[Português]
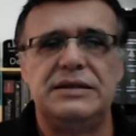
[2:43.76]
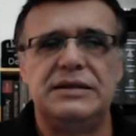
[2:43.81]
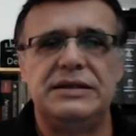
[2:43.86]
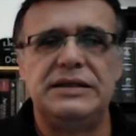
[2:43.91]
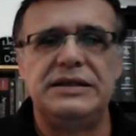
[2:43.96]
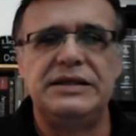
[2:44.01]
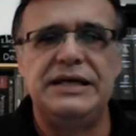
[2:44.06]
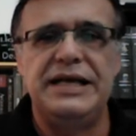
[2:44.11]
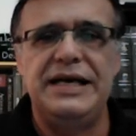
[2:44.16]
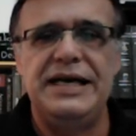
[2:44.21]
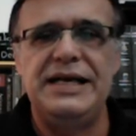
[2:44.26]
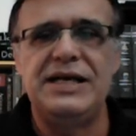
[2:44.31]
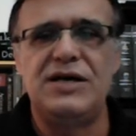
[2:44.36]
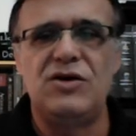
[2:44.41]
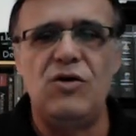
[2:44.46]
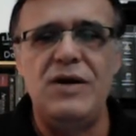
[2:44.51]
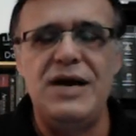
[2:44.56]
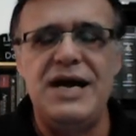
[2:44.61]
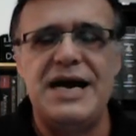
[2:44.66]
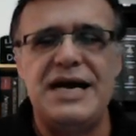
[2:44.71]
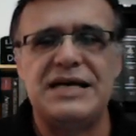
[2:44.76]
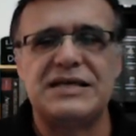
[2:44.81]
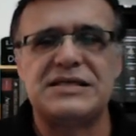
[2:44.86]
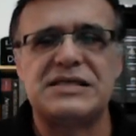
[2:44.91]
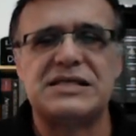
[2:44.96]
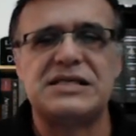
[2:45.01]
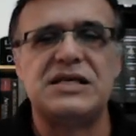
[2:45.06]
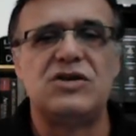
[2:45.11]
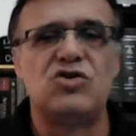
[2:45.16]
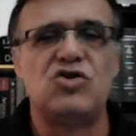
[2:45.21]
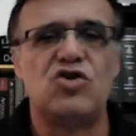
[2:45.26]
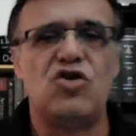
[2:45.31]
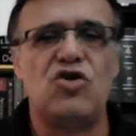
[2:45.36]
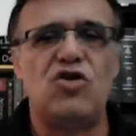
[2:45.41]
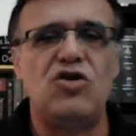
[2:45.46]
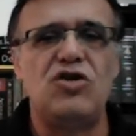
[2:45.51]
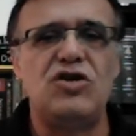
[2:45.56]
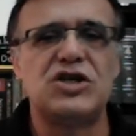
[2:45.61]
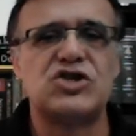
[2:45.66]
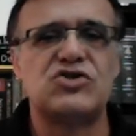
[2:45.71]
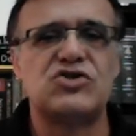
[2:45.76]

e ele conhece nosso